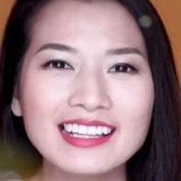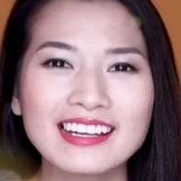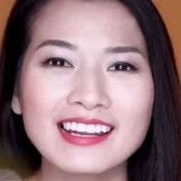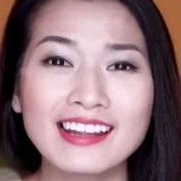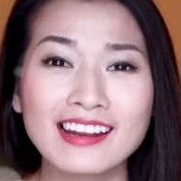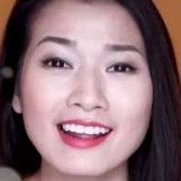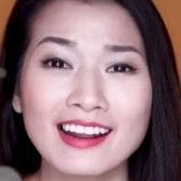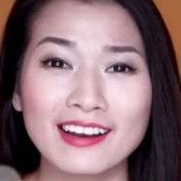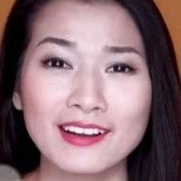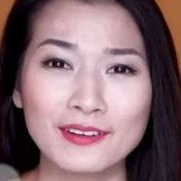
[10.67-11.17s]
thế
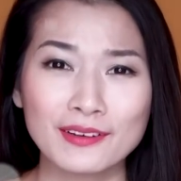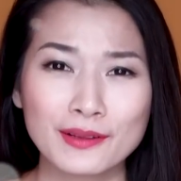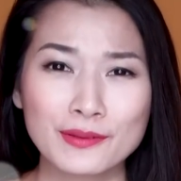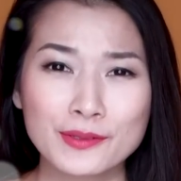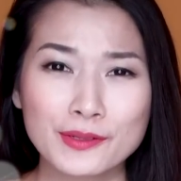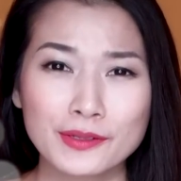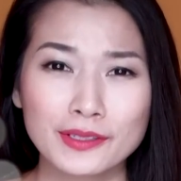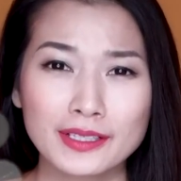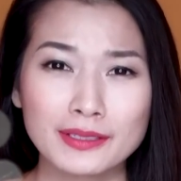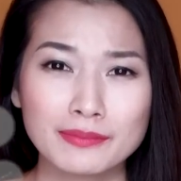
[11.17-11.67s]
nên là lâu
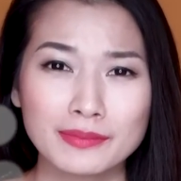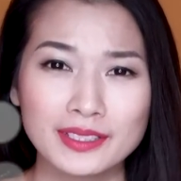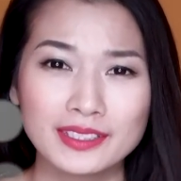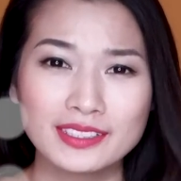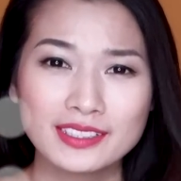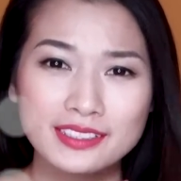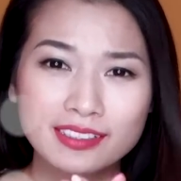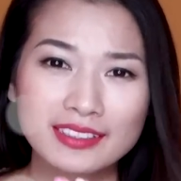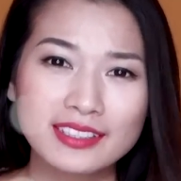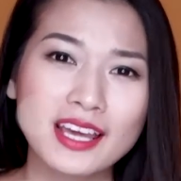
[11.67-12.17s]
lắm rồi Ly
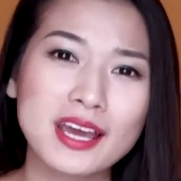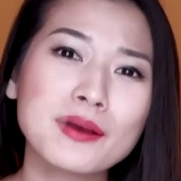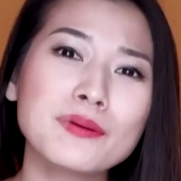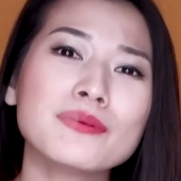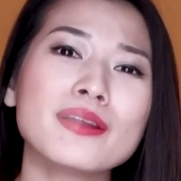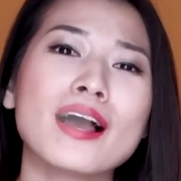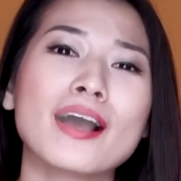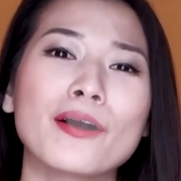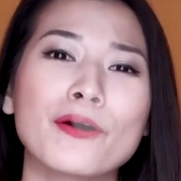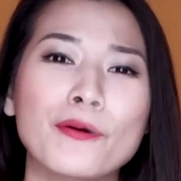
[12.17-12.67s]
mới trực tiếp
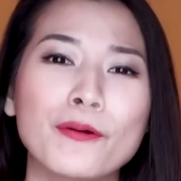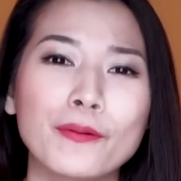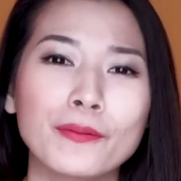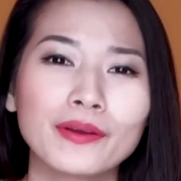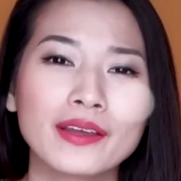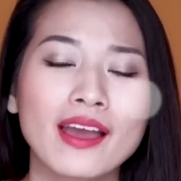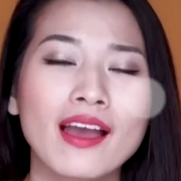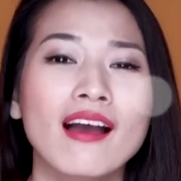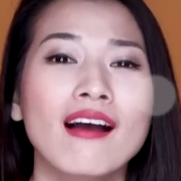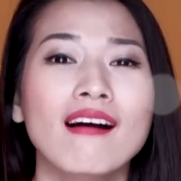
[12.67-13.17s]
là
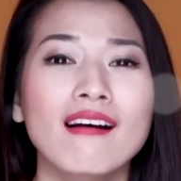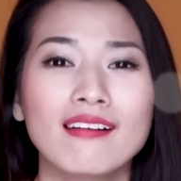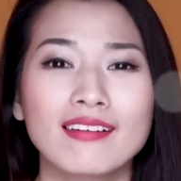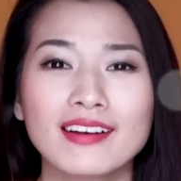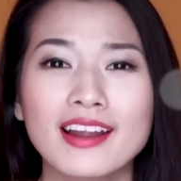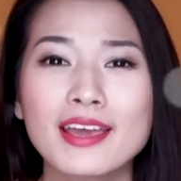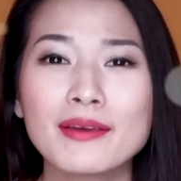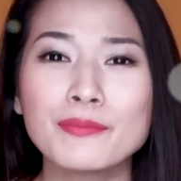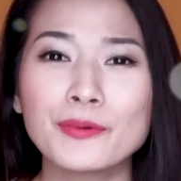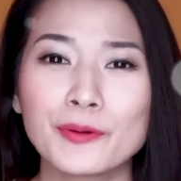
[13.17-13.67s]
ngồi ở
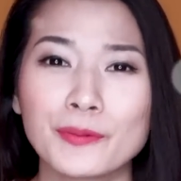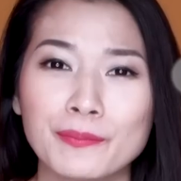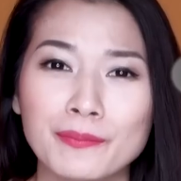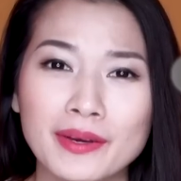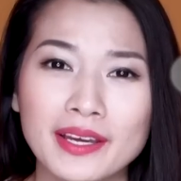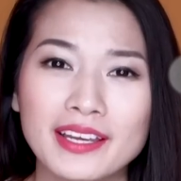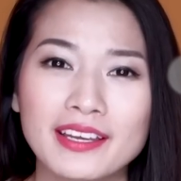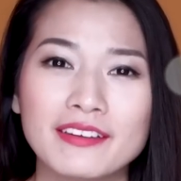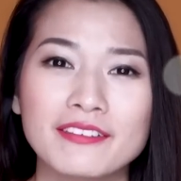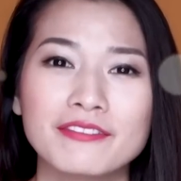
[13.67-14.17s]
đây một
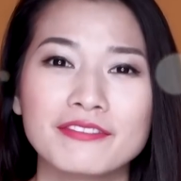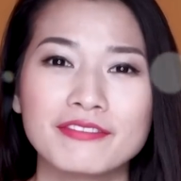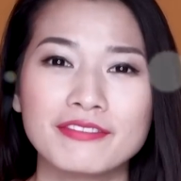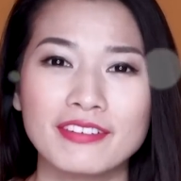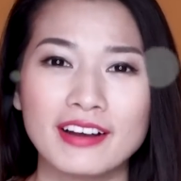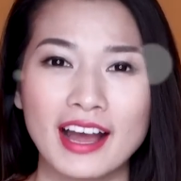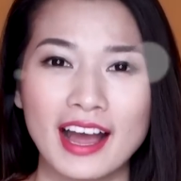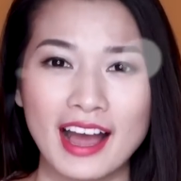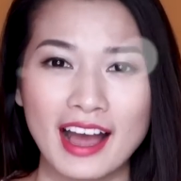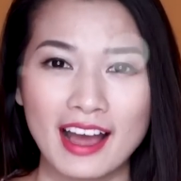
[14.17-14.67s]
mình
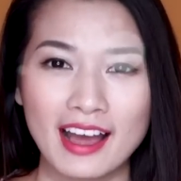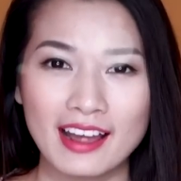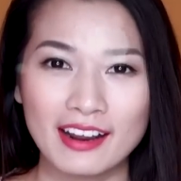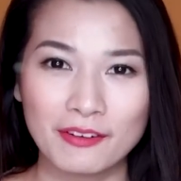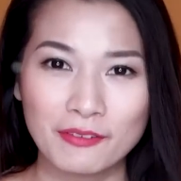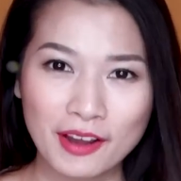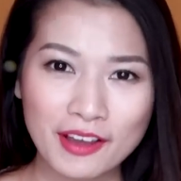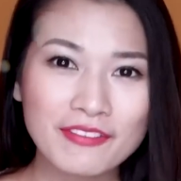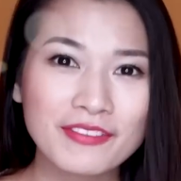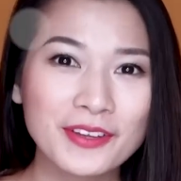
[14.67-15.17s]

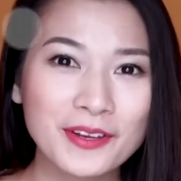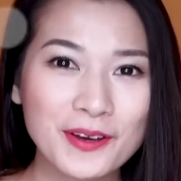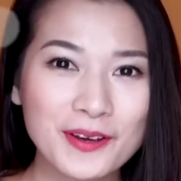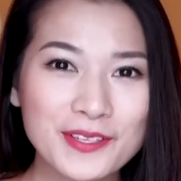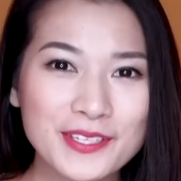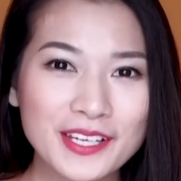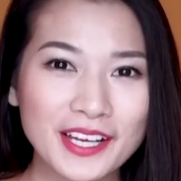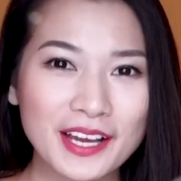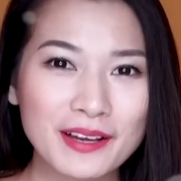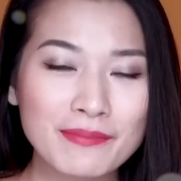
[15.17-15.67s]
và quay
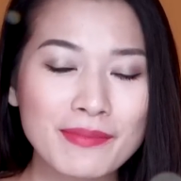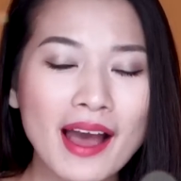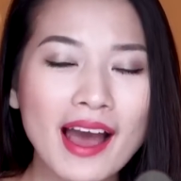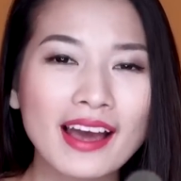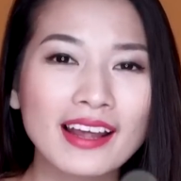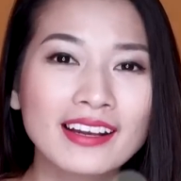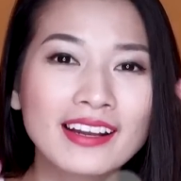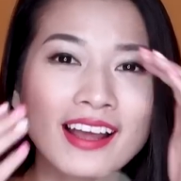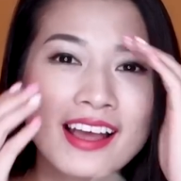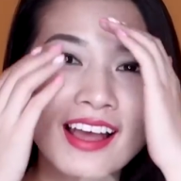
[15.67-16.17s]
video cho các
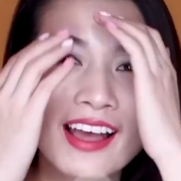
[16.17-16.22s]
bạn.